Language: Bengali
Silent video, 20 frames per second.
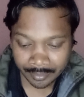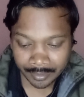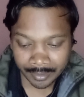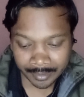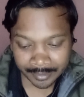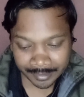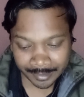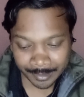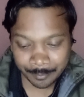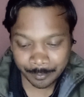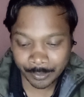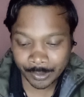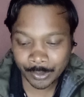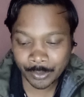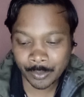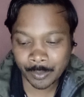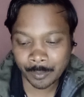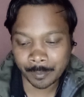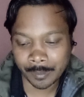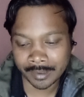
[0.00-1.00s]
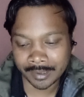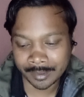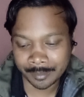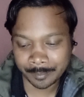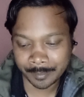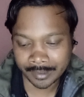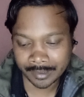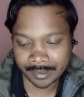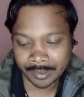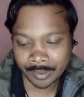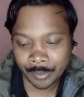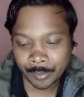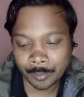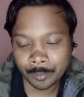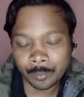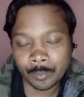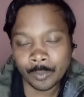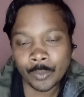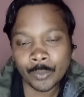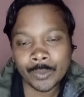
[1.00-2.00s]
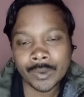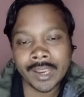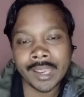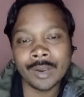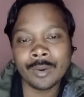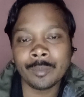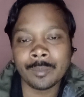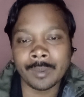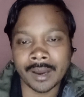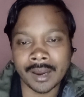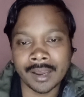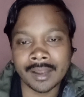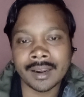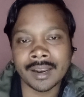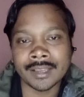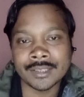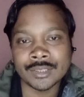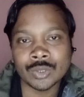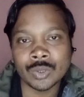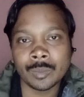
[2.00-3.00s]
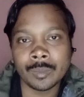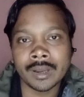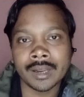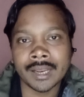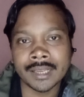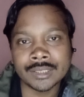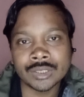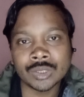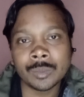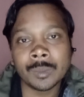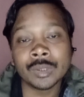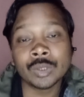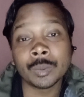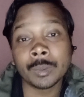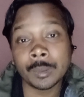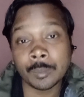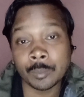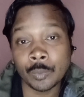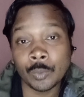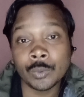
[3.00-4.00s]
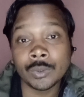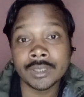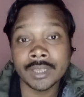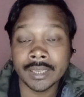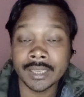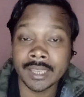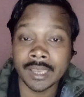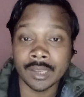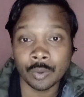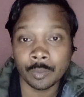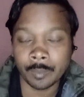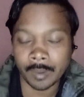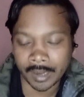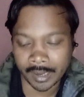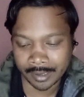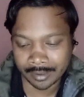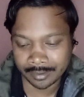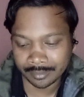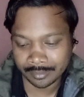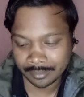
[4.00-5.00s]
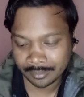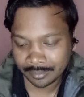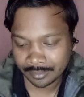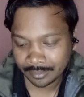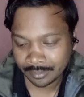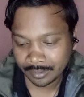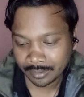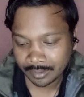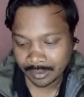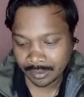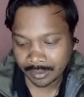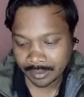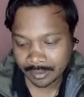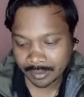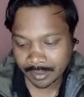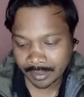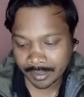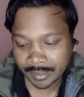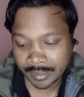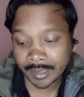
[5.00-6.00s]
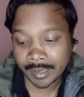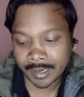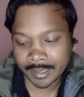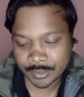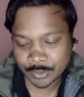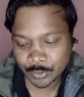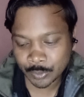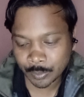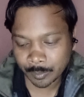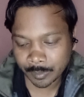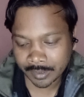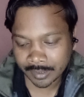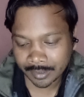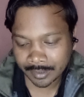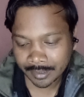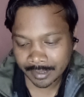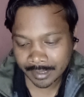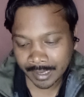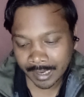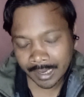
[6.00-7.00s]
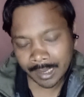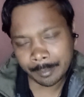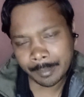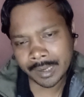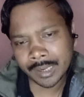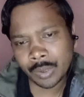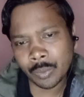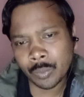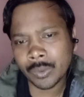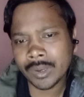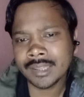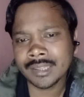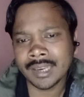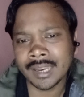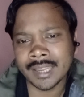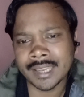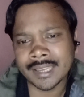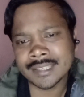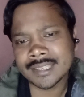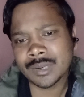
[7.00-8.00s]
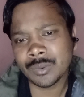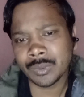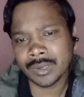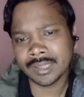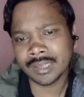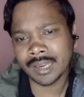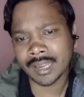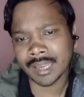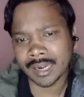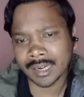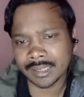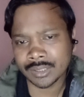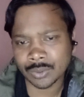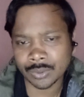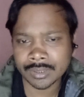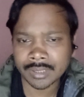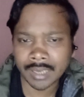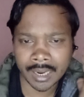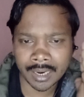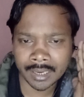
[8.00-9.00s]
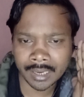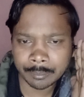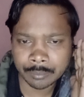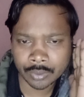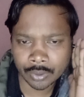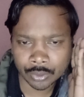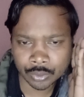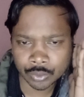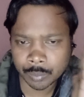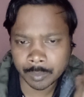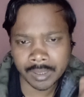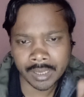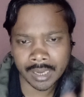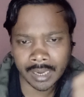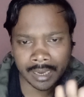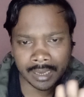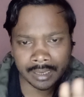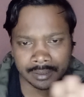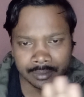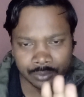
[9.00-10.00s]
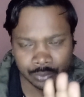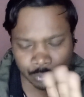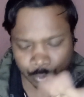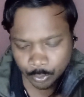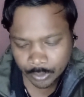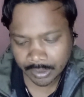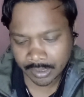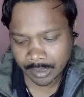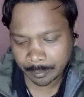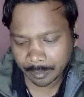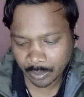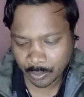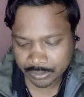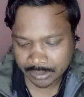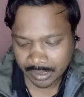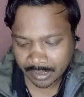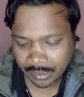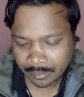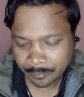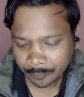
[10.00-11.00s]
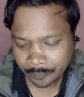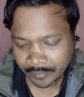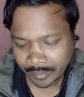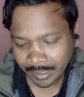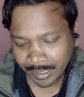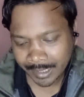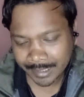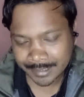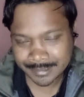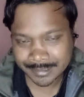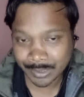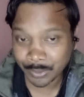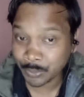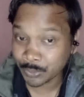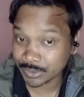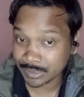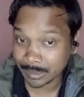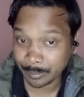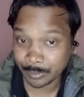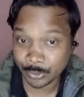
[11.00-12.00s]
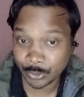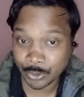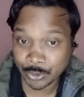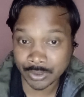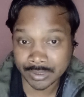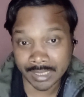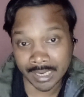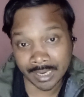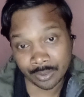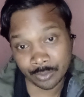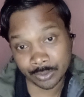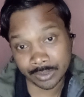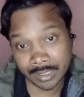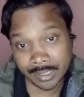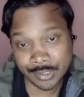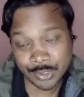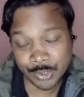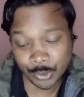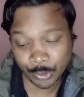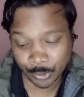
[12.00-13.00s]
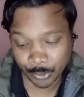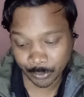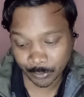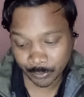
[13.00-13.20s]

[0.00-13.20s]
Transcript: একেই বলে কপালের ভের মুখ কেন ভার রাজকুমার রাজকুমার তোমার মুখটা কেন ভার হে রাজকুমার কাল আমাকে উড়িয়ে দিলে হেসে উড়িয়ে দিলে কালকে যখন ডাকলাম তখন তুমি আর শুনলেন আমার কথা আজকে খোসামত করছো সাক্ষ্য দেওয়ার জন্য